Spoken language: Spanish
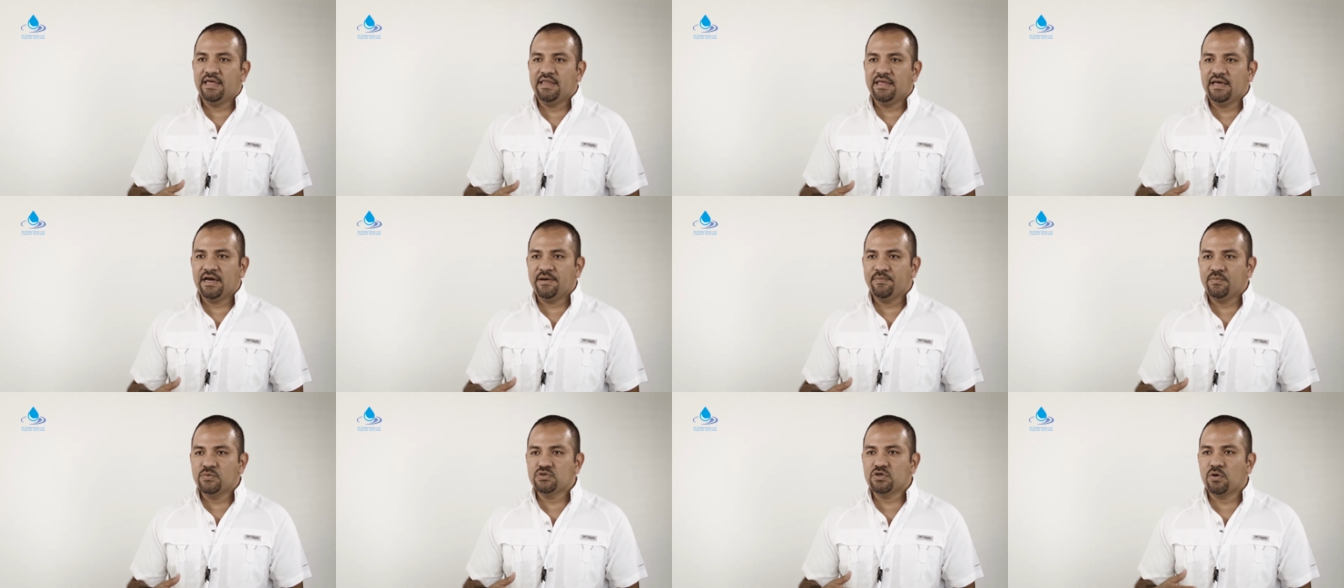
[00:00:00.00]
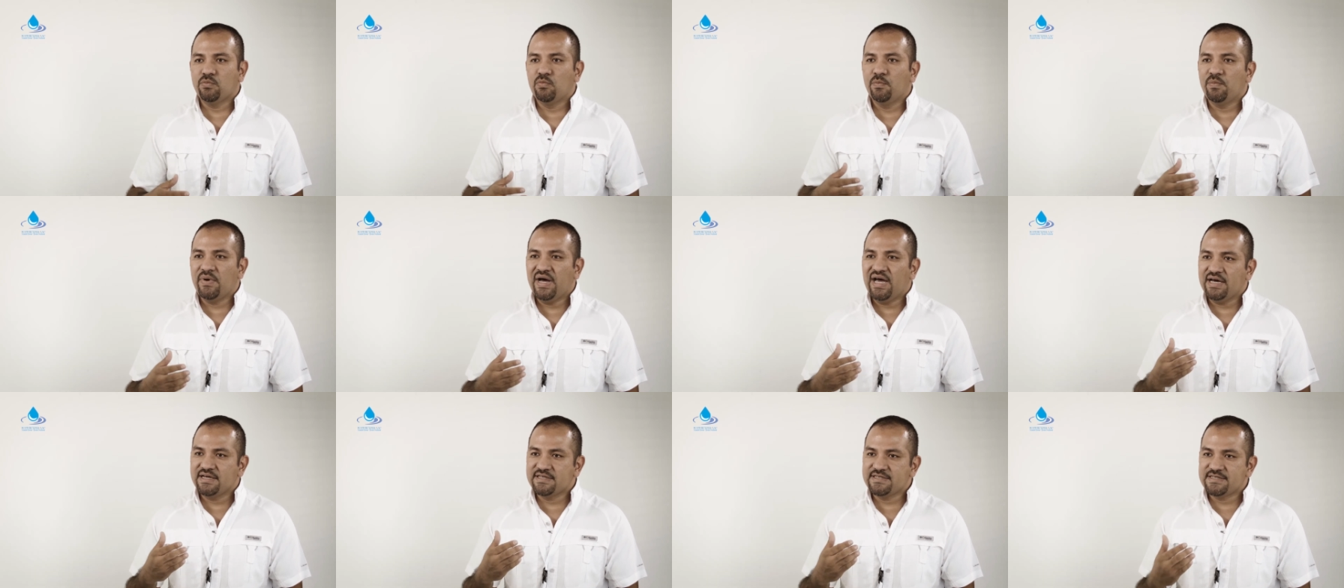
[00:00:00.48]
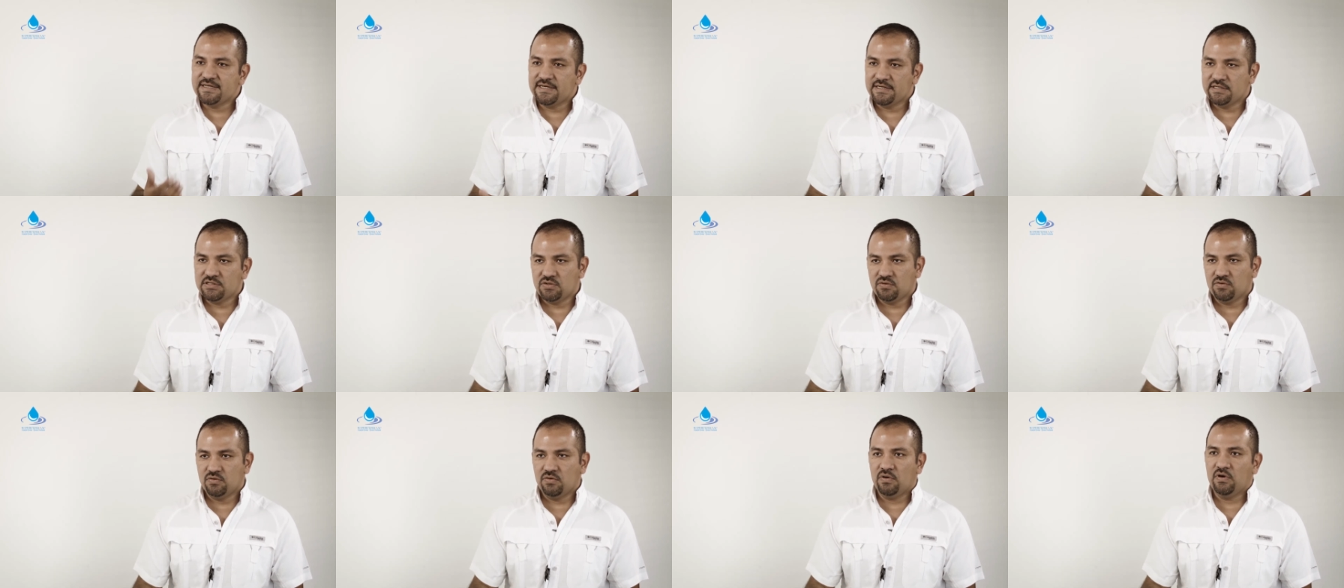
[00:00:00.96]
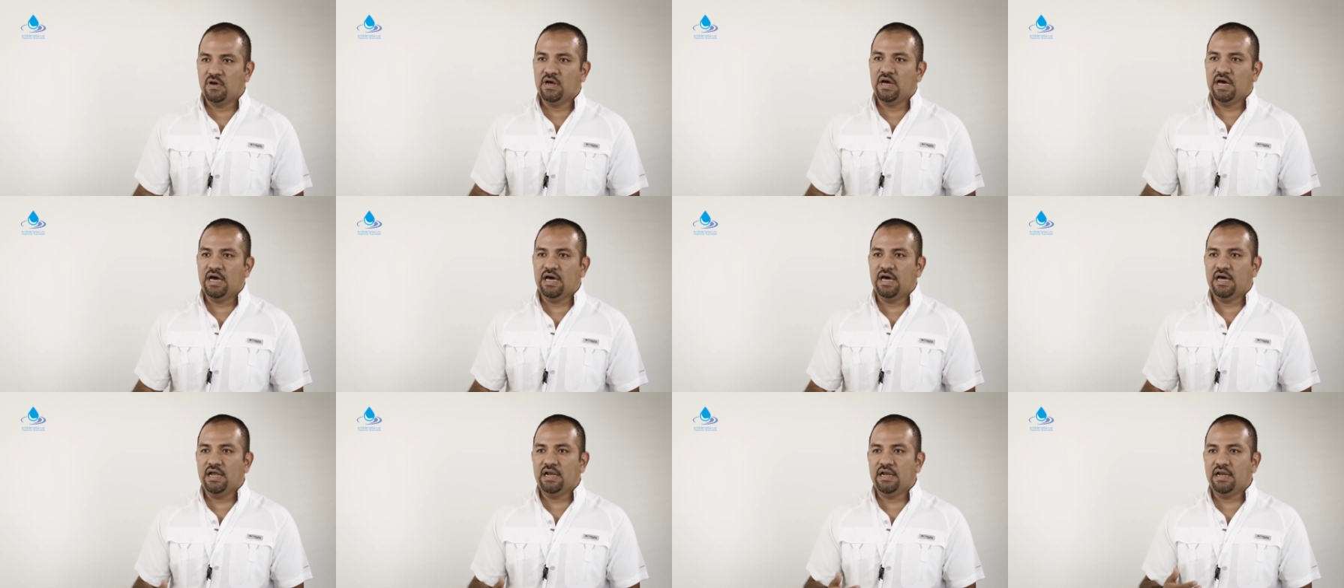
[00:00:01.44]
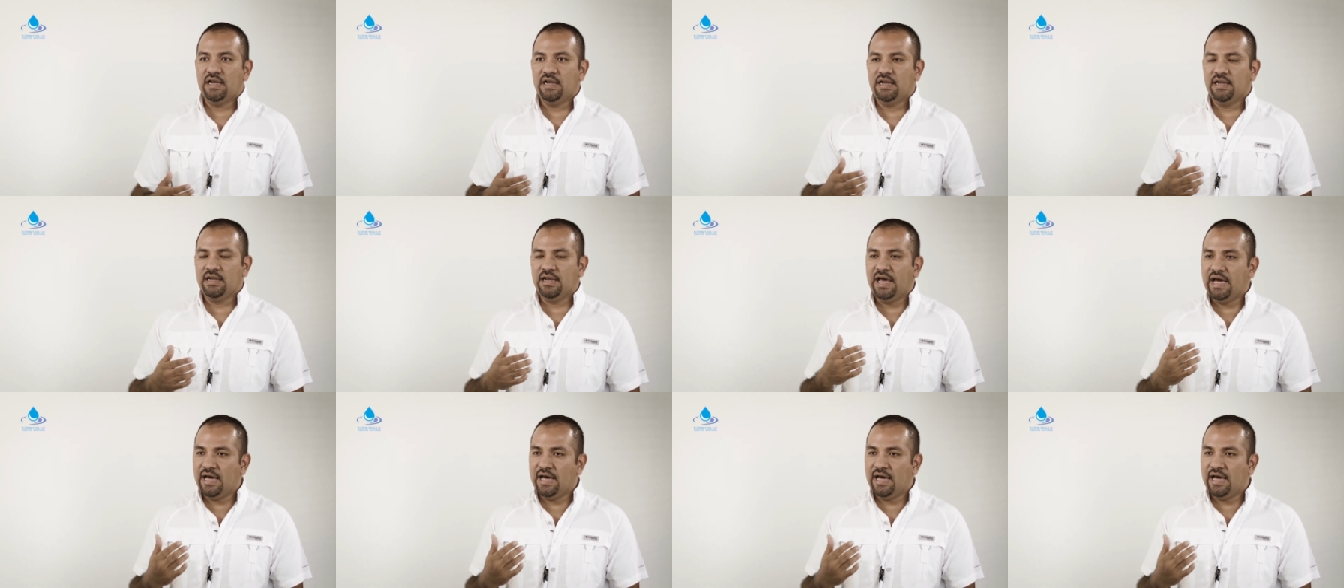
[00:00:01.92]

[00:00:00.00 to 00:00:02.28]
digamos, como más acceso al